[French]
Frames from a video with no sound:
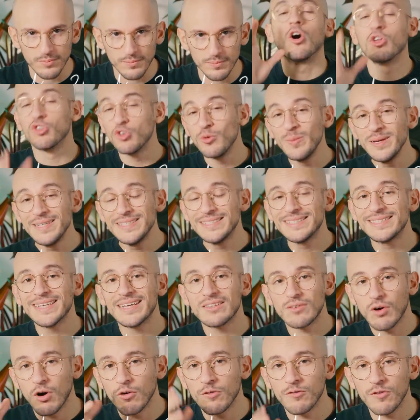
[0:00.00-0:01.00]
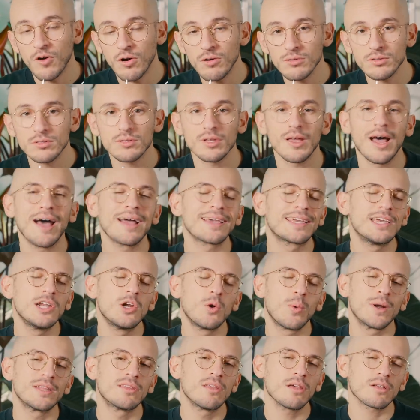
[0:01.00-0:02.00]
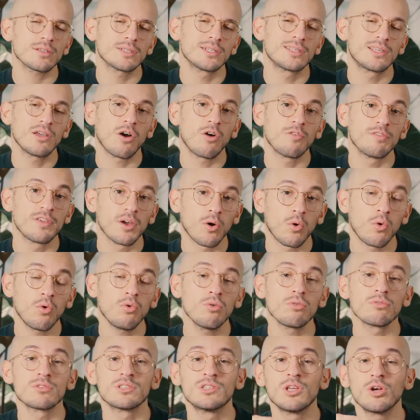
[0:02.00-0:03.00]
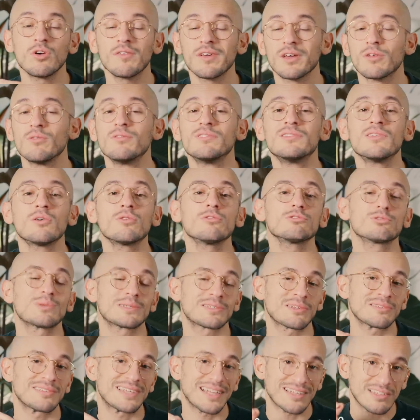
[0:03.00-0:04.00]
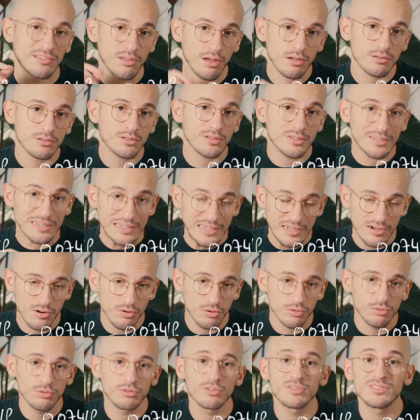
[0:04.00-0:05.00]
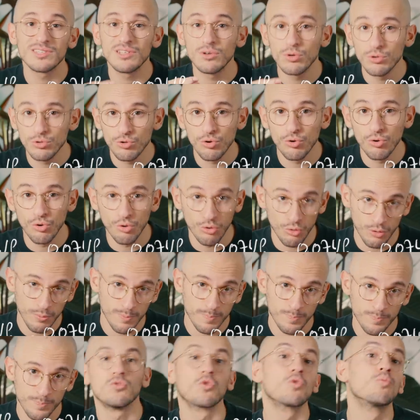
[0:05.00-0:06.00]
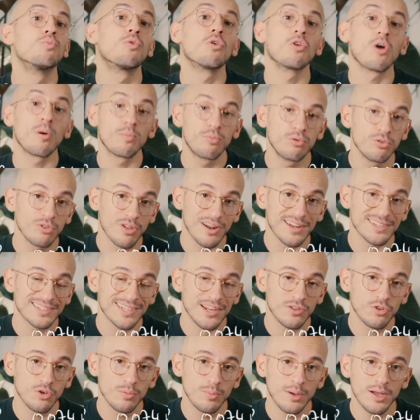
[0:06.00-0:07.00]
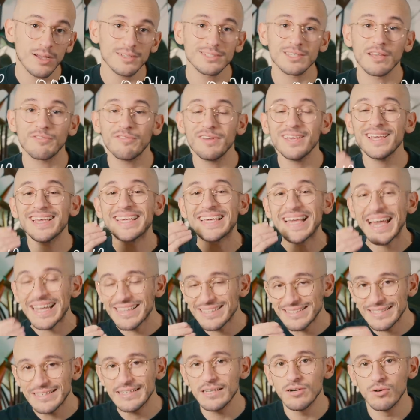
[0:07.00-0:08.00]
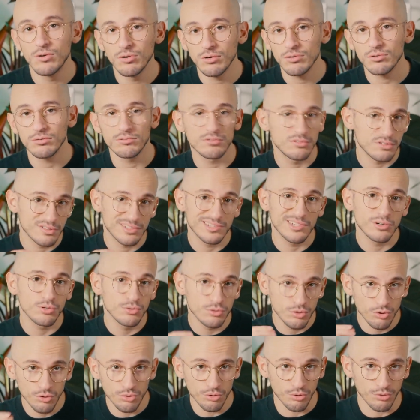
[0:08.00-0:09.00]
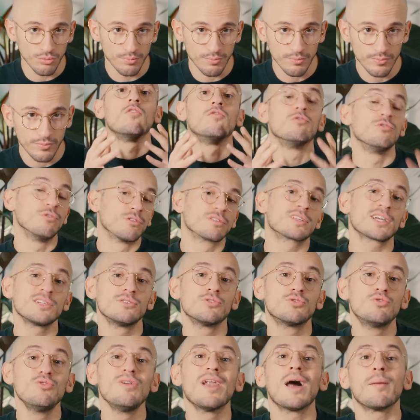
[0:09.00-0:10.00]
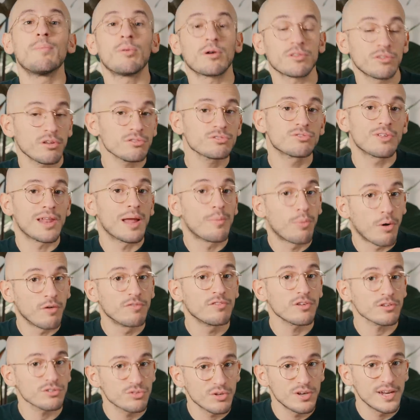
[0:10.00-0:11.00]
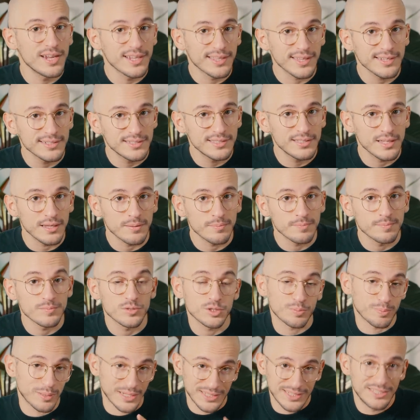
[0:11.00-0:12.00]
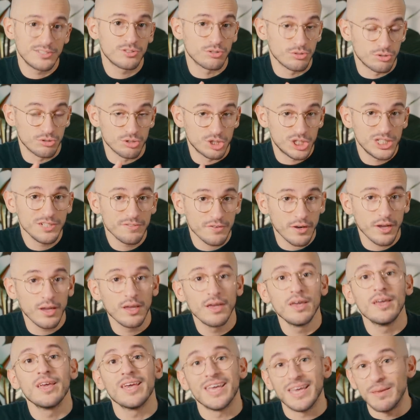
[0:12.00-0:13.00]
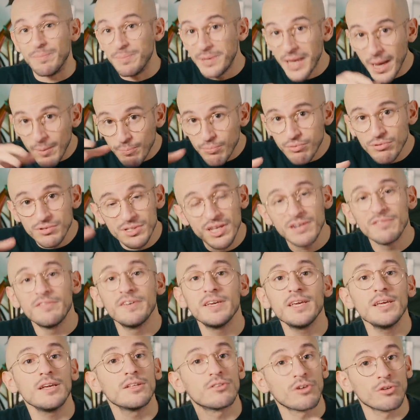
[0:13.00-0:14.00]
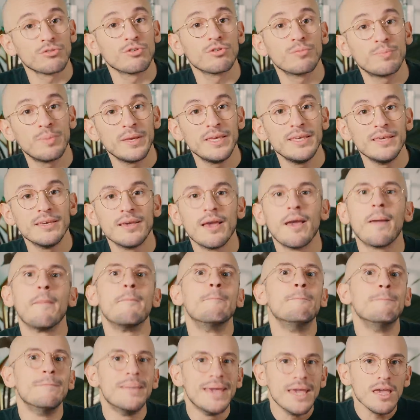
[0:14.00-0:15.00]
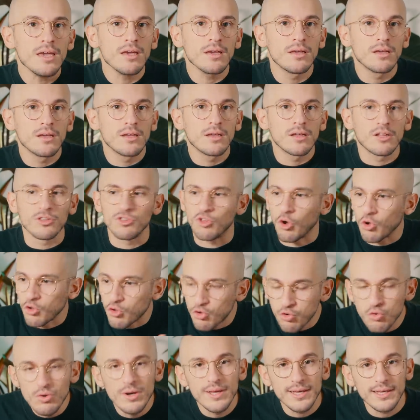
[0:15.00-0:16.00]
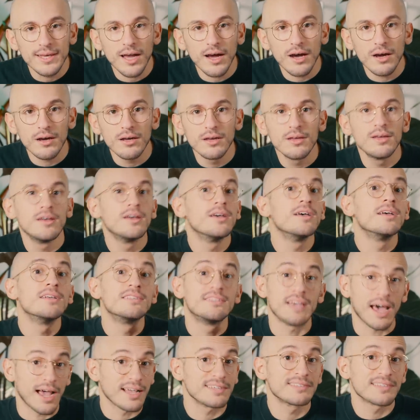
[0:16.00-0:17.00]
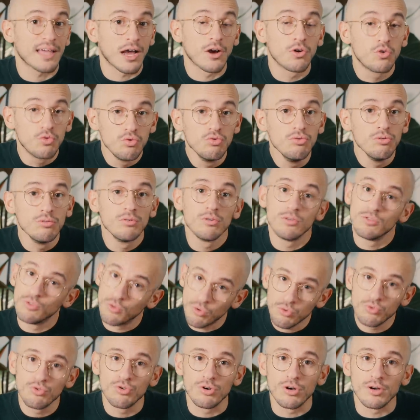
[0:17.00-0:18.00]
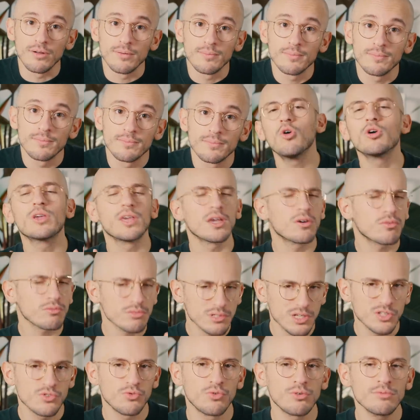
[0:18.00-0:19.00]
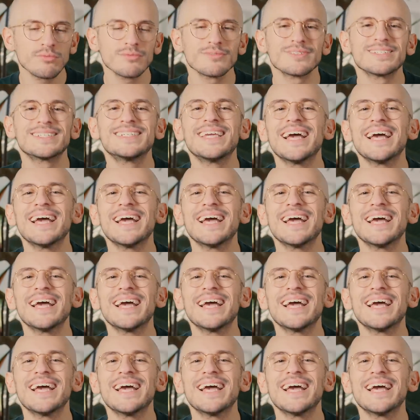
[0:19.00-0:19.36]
En 2017, en France, 1 kWh, c'était environ 0,074 kg de CO2e. Donc pour l'ampoule de la salle de bain, ça fait 4 kg de CO2e vous noterez du coup l'importance de la provenance de l'électricité. Je précise que ce chiffre est bien plus élevé dans d'autres pays. Mais, dans tous les cas, ça reste un coût non nul. Ok, continuons.